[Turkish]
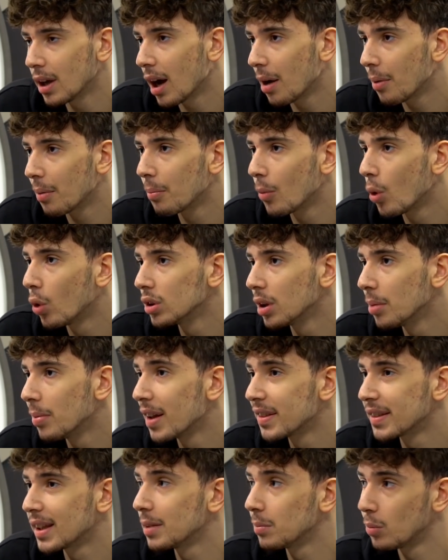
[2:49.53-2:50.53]
Ya o da
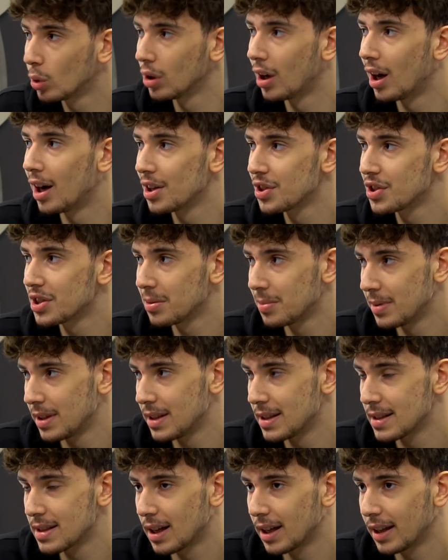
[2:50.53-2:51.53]
basketbol aşığı bir
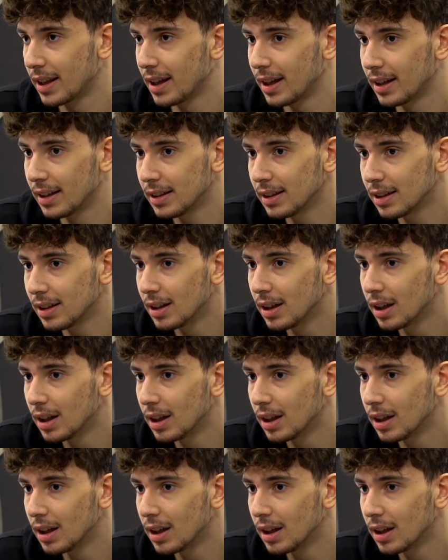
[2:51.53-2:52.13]
insan yani.